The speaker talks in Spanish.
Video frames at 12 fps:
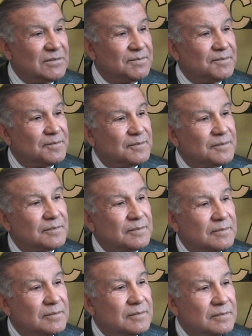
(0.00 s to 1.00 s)
Según estos
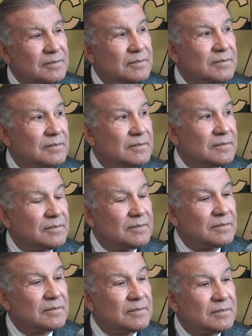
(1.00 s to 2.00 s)
reportes, con
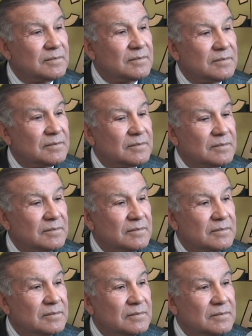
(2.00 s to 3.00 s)
este juego
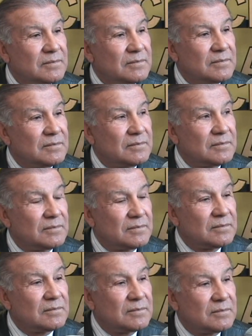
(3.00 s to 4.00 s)
Pokémon que se ha
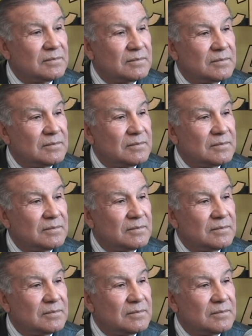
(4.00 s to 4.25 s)
establecido,